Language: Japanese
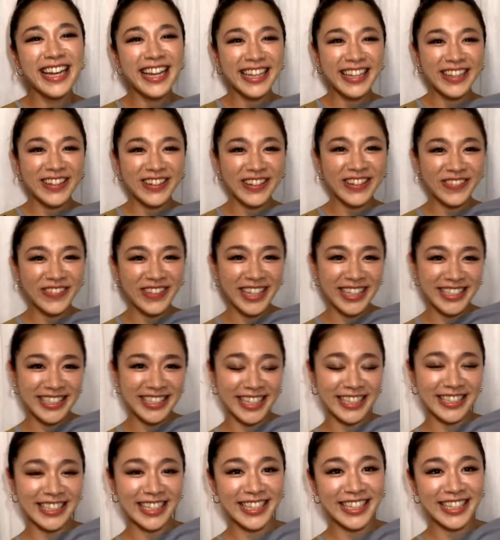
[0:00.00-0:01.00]
なので皆
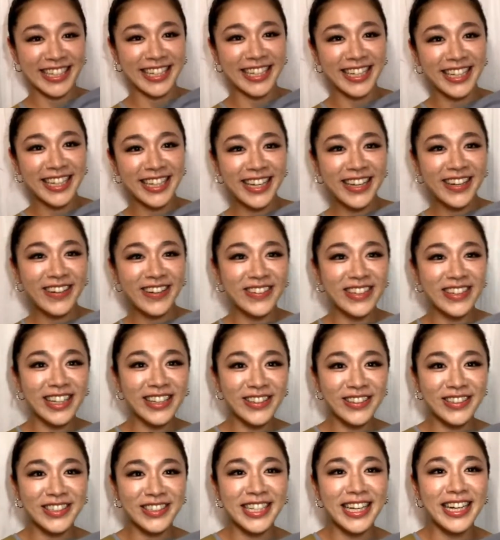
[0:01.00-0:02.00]
さんぜひこの
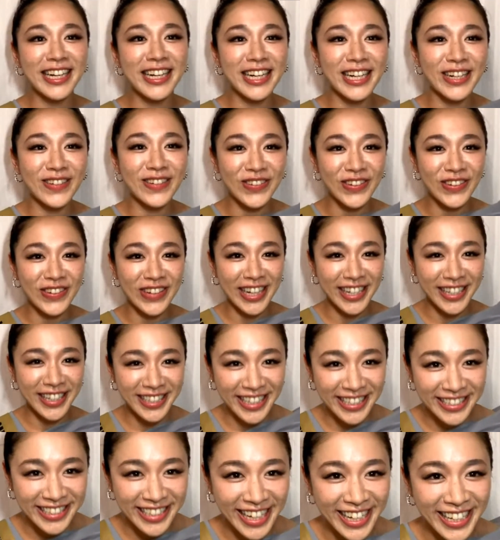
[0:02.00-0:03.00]
後9時半からもご覧く
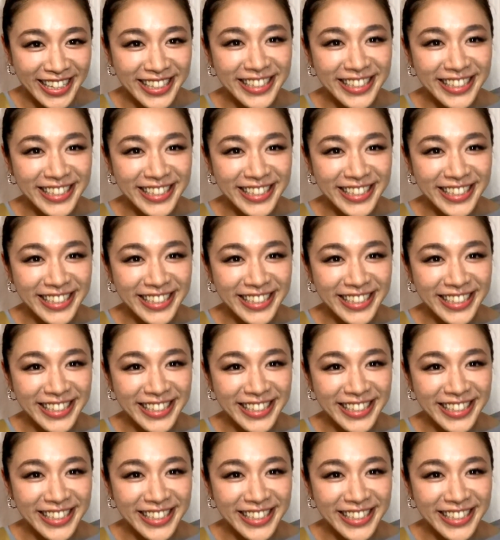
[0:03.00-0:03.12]
ださ